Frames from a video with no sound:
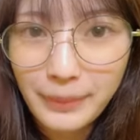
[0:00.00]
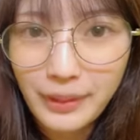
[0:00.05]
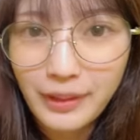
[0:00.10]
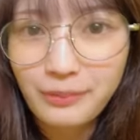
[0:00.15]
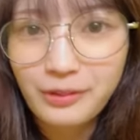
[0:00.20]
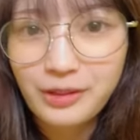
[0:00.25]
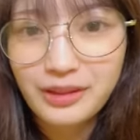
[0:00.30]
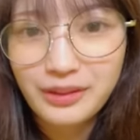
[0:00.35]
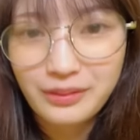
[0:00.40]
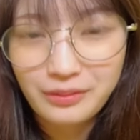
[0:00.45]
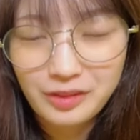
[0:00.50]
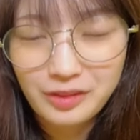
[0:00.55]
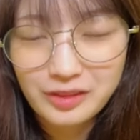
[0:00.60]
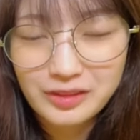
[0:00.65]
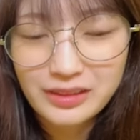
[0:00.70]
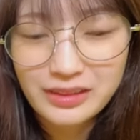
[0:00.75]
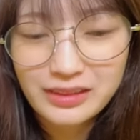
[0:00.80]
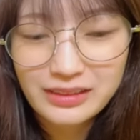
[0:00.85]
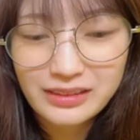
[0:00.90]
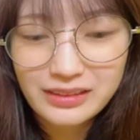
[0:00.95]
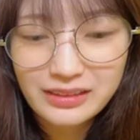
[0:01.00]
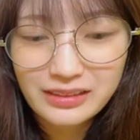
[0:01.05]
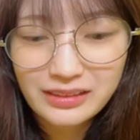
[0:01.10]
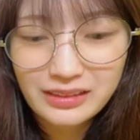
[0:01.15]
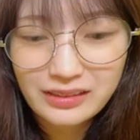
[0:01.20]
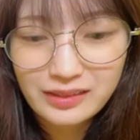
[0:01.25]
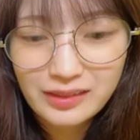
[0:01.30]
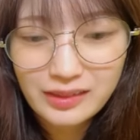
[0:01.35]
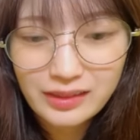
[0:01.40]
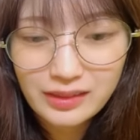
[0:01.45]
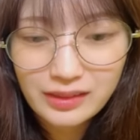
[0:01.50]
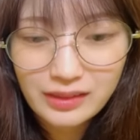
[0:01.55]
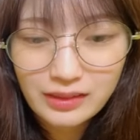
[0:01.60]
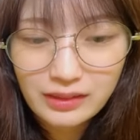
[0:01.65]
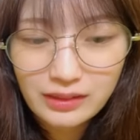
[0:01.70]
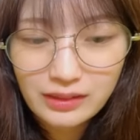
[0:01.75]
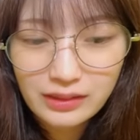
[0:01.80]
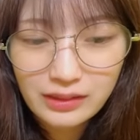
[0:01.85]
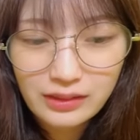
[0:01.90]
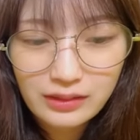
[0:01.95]
ハマってます
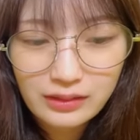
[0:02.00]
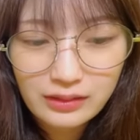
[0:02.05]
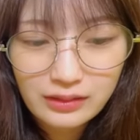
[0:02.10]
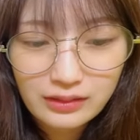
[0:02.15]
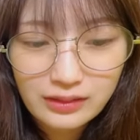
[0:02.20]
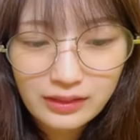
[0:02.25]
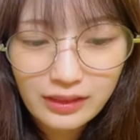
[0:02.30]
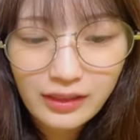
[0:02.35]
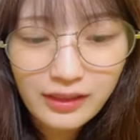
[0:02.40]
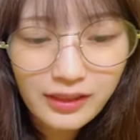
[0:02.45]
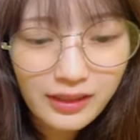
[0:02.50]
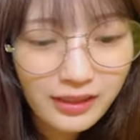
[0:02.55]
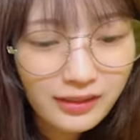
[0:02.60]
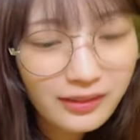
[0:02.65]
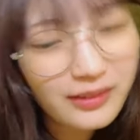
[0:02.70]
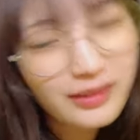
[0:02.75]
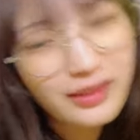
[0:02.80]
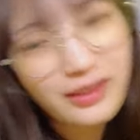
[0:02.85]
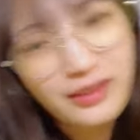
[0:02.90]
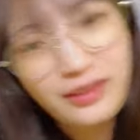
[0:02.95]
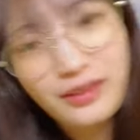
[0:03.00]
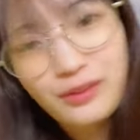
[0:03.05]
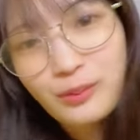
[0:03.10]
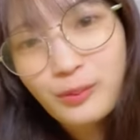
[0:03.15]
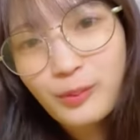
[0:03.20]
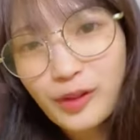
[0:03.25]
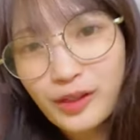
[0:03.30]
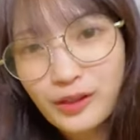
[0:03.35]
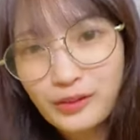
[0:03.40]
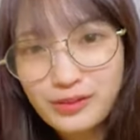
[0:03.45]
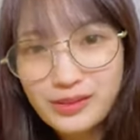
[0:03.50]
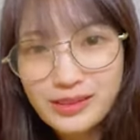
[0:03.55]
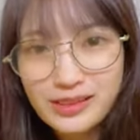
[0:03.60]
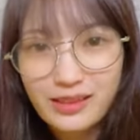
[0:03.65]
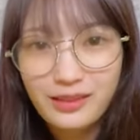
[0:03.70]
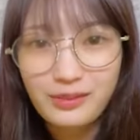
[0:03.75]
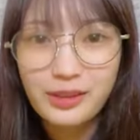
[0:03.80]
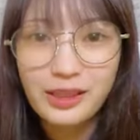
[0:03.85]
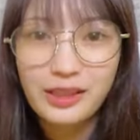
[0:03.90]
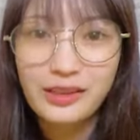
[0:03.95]
最近って言ってもまだ2
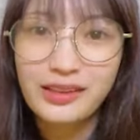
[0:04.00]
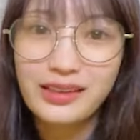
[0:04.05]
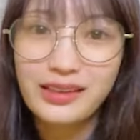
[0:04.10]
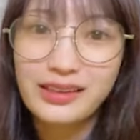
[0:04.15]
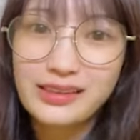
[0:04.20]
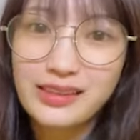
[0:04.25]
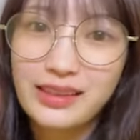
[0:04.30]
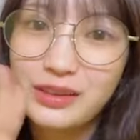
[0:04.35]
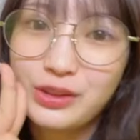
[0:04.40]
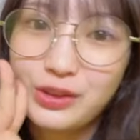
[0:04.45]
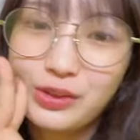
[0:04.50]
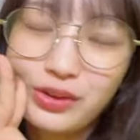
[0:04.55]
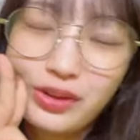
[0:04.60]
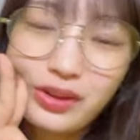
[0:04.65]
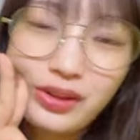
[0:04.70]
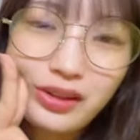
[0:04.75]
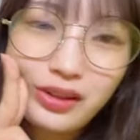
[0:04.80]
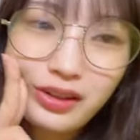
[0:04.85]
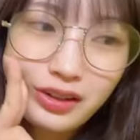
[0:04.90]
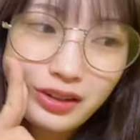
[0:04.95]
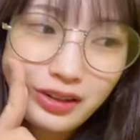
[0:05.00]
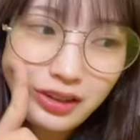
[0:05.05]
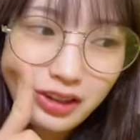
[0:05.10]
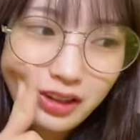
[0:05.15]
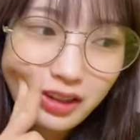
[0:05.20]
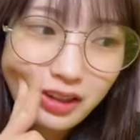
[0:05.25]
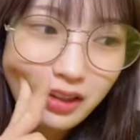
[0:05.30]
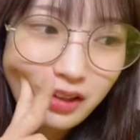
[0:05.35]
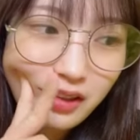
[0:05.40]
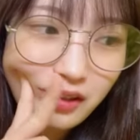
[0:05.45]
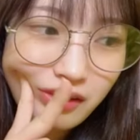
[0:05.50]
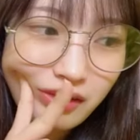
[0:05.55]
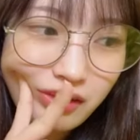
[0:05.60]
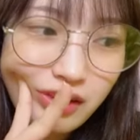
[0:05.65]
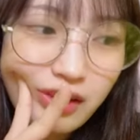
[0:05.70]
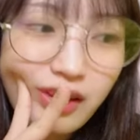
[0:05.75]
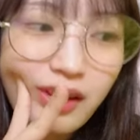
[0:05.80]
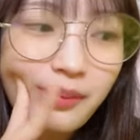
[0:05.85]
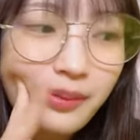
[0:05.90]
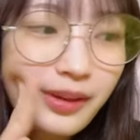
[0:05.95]
日目なんですけど
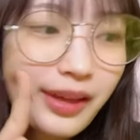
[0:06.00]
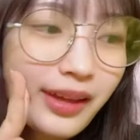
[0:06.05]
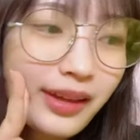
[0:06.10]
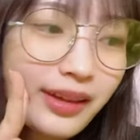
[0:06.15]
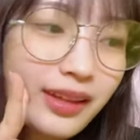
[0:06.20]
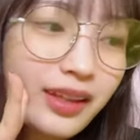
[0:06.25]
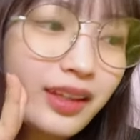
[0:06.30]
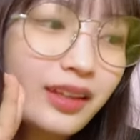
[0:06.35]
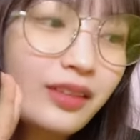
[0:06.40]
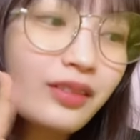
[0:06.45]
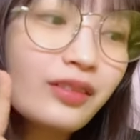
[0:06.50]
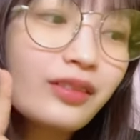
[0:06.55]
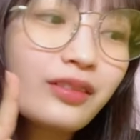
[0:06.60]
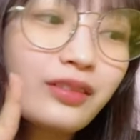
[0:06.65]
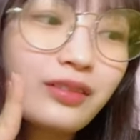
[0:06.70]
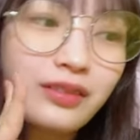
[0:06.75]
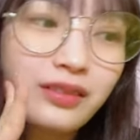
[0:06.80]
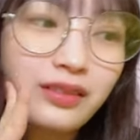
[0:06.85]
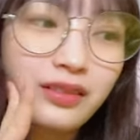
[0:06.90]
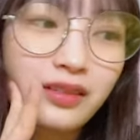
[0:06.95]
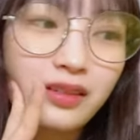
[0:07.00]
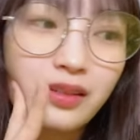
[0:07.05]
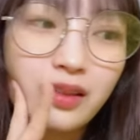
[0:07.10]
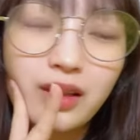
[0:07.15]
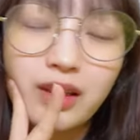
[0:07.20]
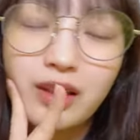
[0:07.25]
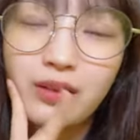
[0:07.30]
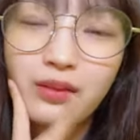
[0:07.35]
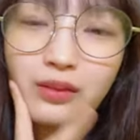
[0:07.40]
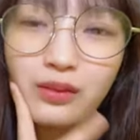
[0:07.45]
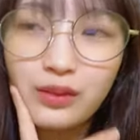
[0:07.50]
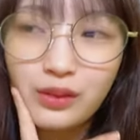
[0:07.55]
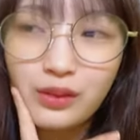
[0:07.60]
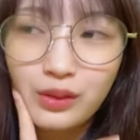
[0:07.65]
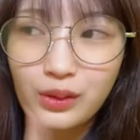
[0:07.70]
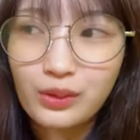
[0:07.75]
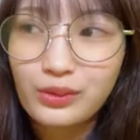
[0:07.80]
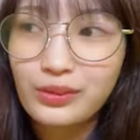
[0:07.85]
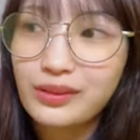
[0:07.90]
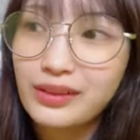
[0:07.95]
2日目昨日昨日
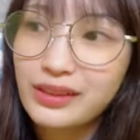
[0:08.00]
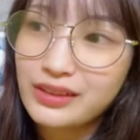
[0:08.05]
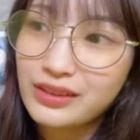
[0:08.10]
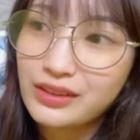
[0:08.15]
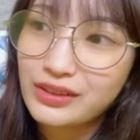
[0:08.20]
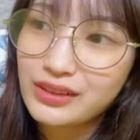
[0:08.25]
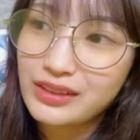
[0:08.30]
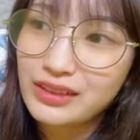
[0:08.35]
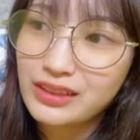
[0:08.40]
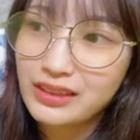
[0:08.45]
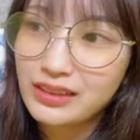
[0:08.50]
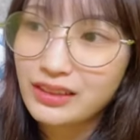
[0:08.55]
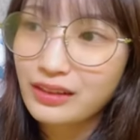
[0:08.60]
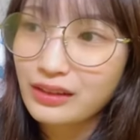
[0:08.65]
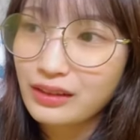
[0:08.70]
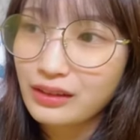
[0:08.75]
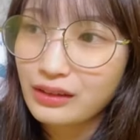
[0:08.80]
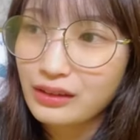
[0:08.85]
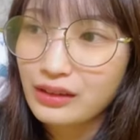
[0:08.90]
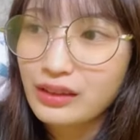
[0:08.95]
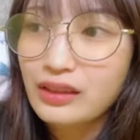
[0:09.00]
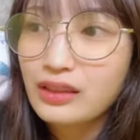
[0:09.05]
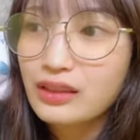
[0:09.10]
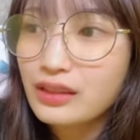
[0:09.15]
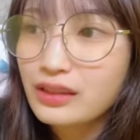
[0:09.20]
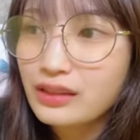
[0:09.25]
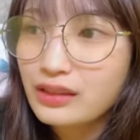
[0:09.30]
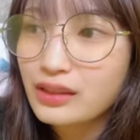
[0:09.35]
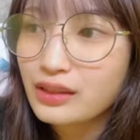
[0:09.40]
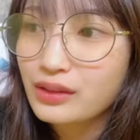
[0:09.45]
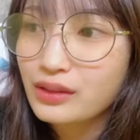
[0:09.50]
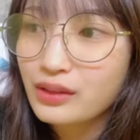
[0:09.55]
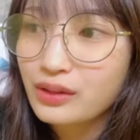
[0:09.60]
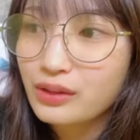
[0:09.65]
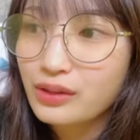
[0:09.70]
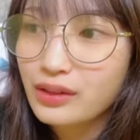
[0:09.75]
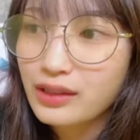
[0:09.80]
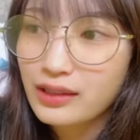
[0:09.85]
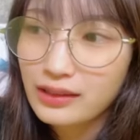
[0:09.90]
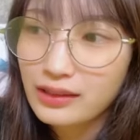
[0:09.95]
と今日で11時半だった
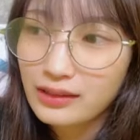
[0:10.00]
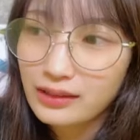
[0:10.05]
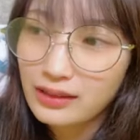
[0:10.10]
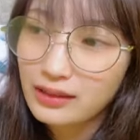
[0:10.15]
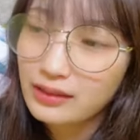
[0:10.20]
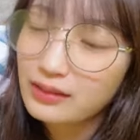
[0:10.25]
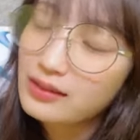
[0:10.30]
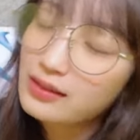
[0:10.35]
くらいだったん